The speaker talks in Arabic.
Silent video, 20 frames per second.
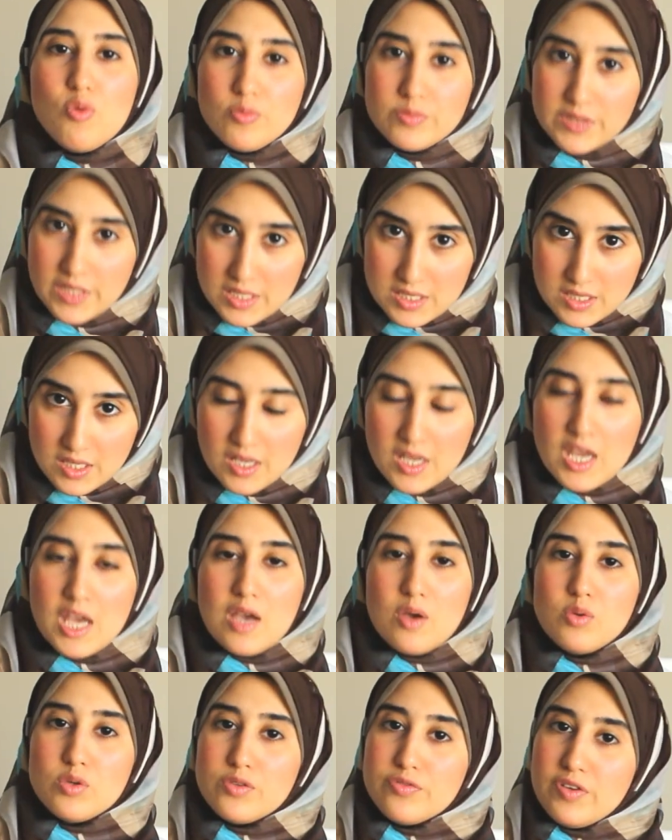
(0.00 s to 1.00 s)
وممتازه
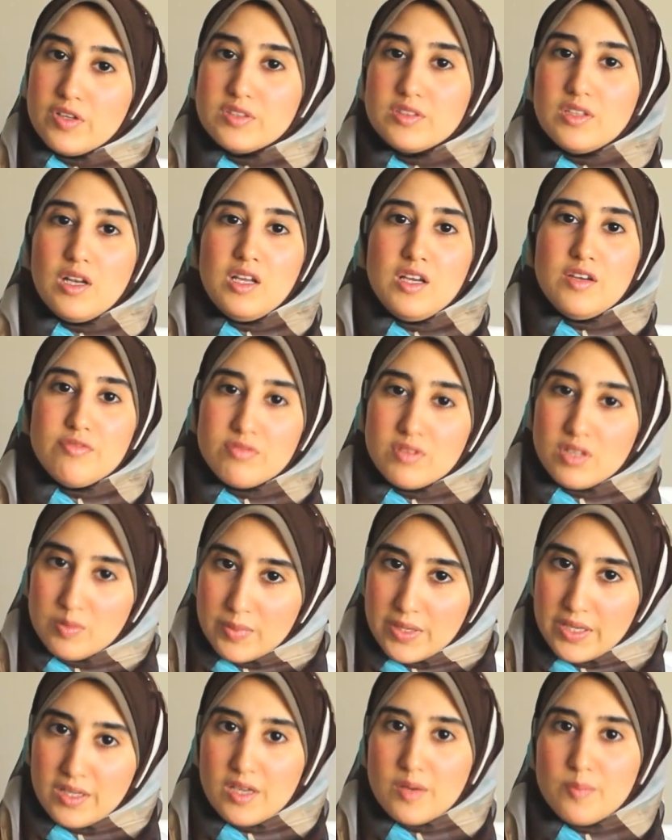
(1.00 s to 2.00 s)
ويفضل حفظ
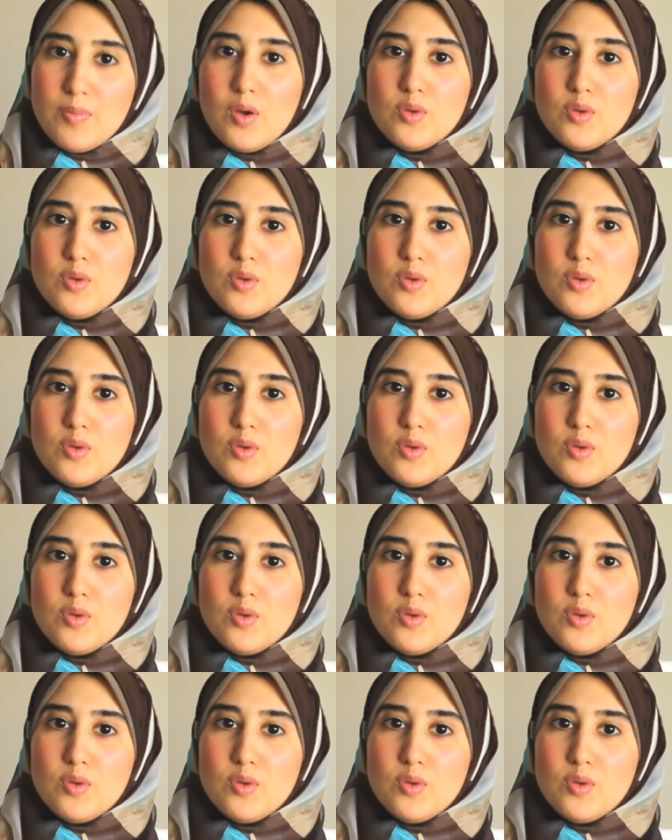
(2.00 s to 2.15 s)
البيكنج